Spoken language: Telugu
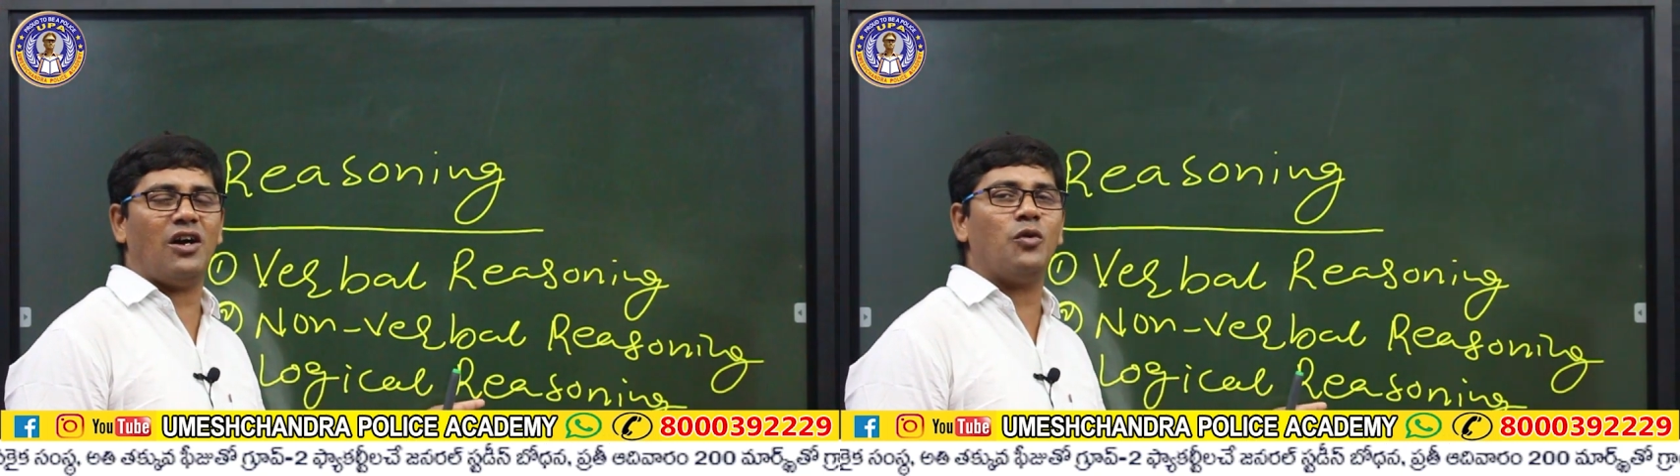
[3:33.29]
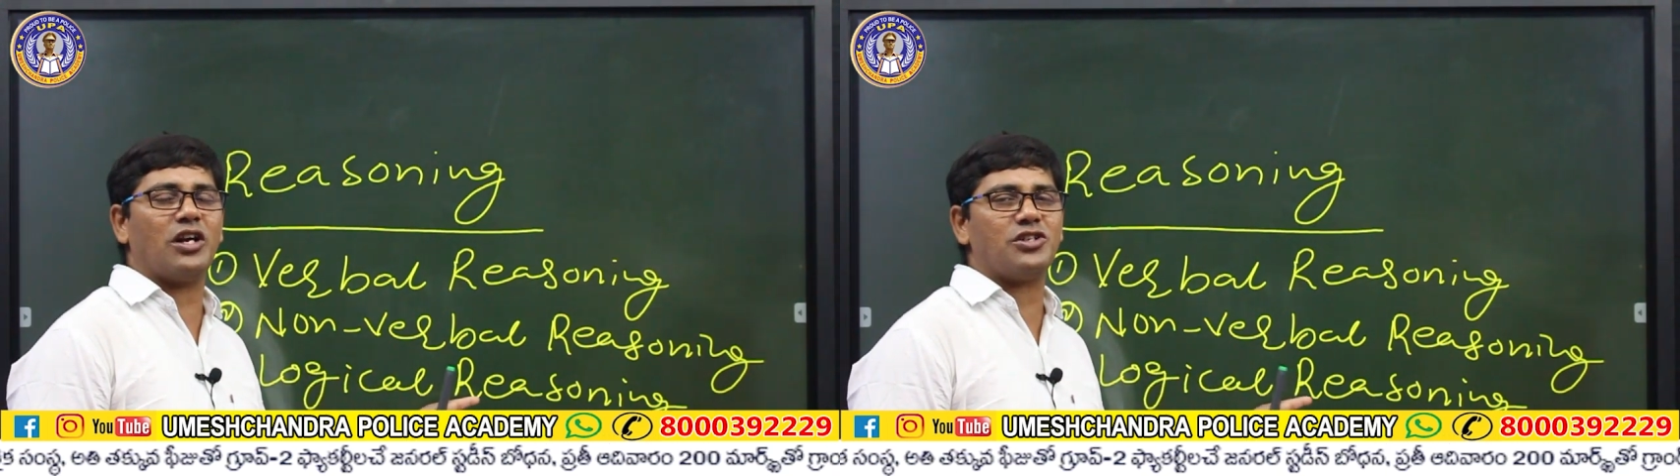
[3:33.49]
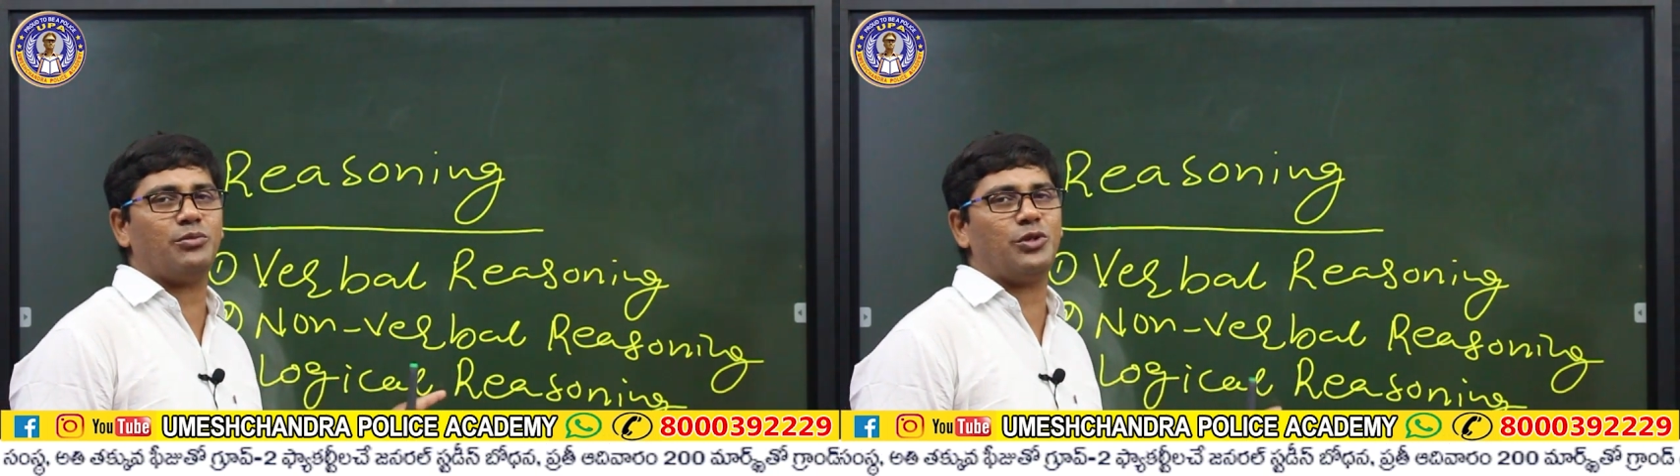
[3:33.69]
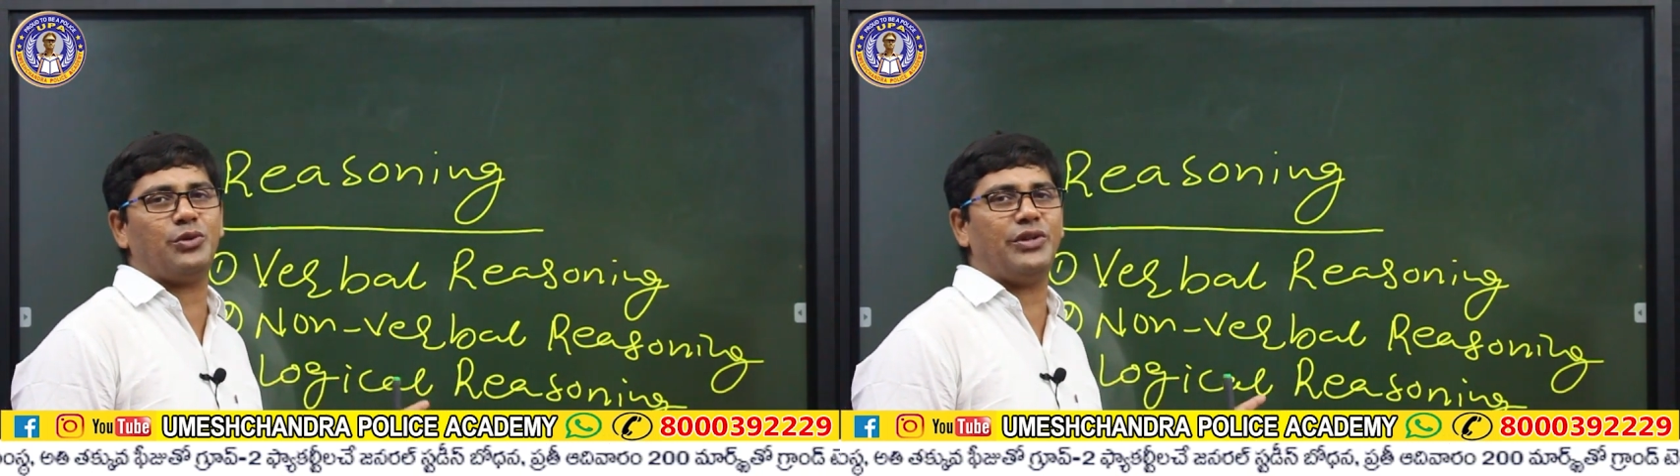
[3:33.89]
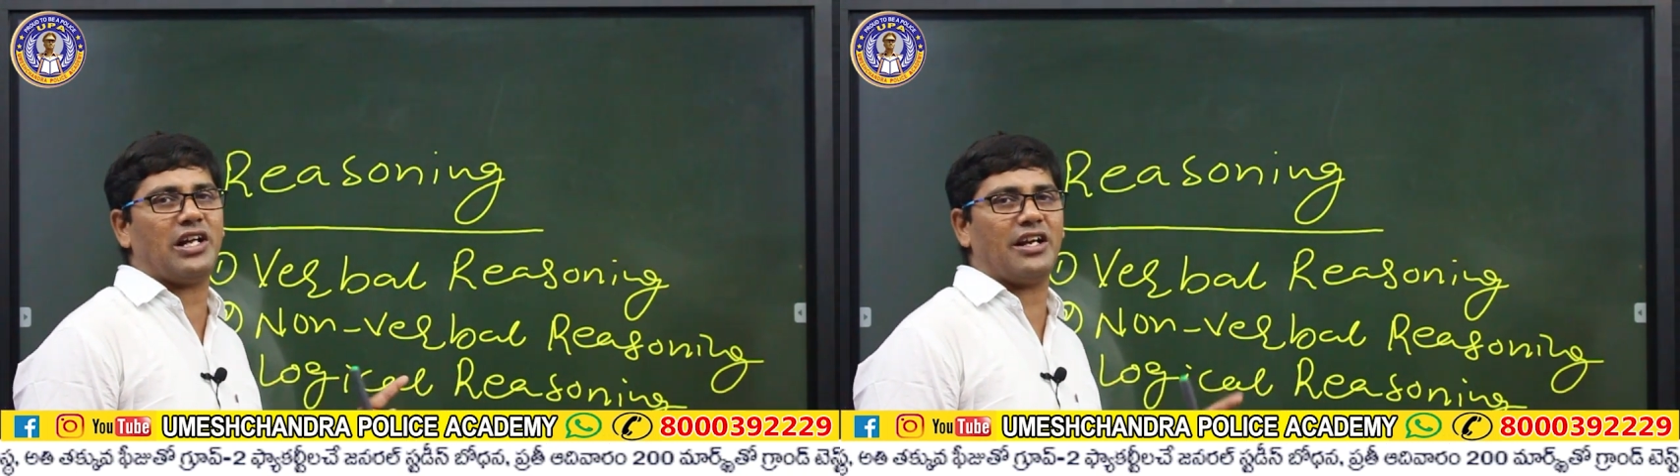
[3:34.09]
అవకాశం
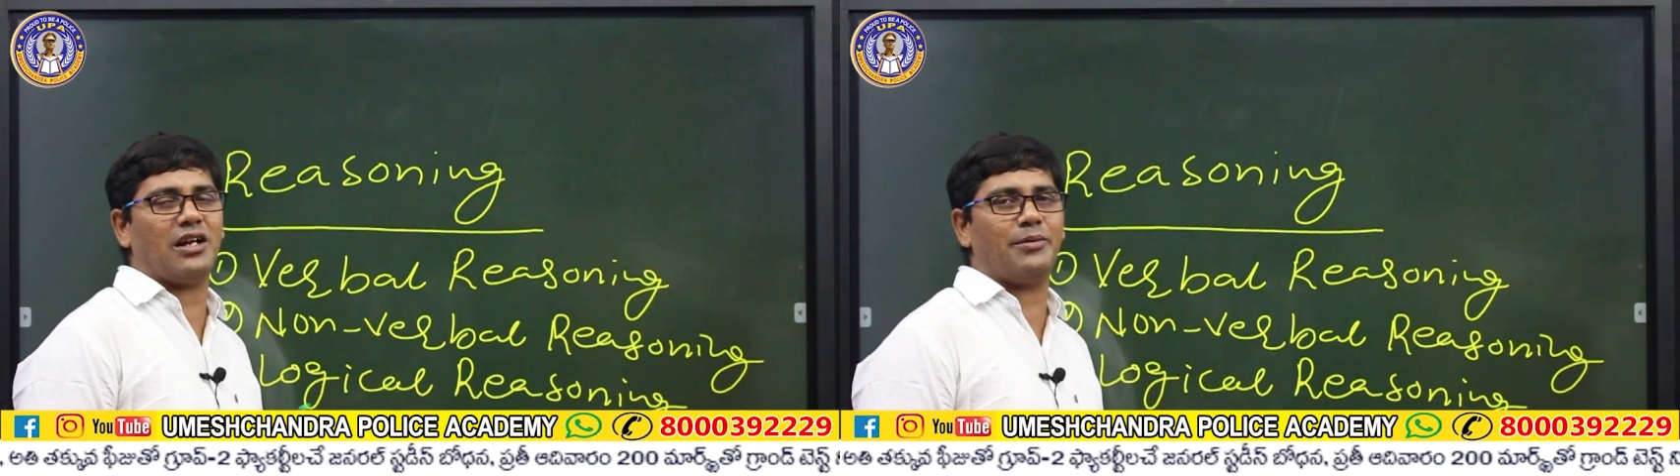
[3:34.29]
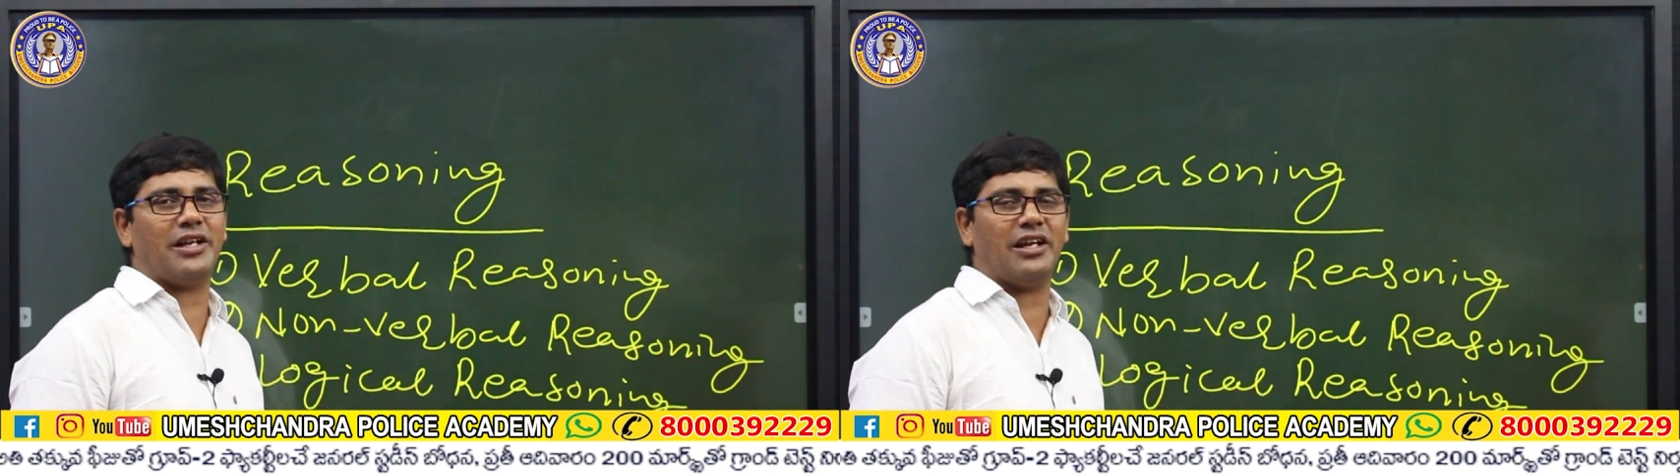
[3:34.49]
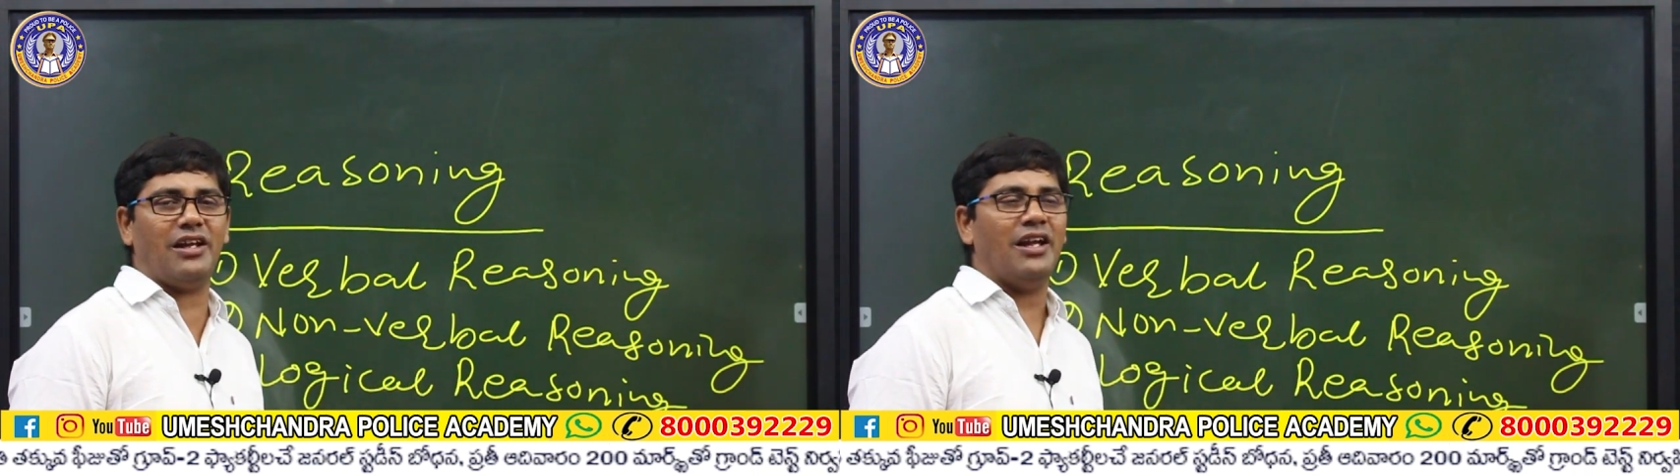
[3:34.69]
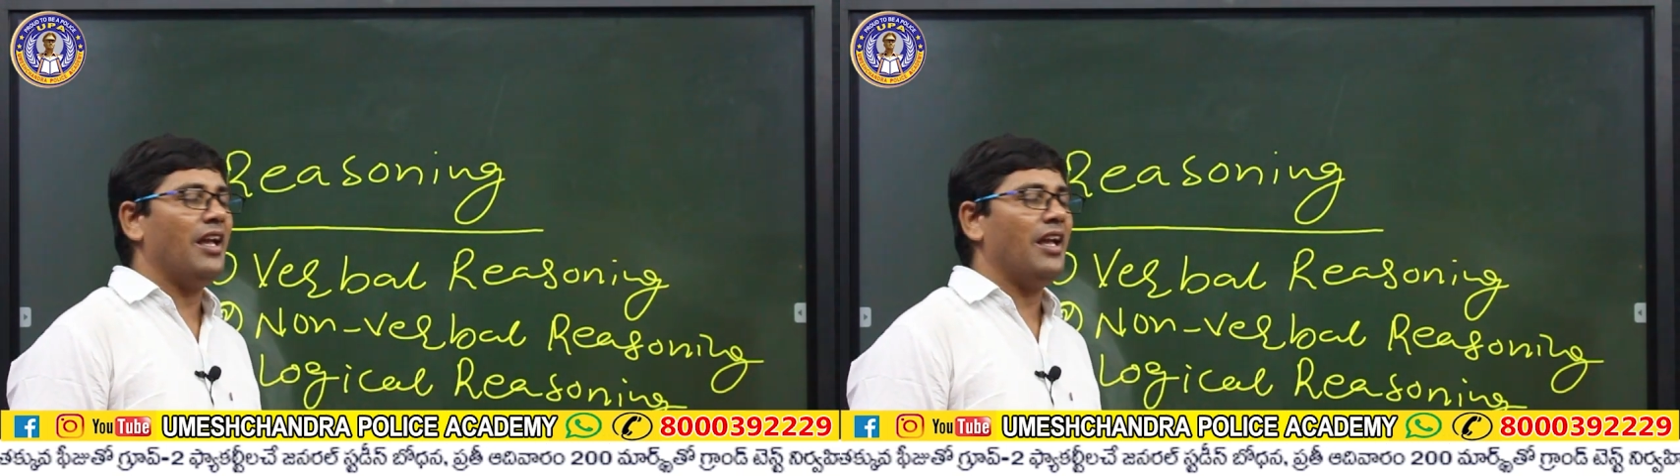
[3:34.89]
ఉంటుంది ఇక్కడ కాబట్టి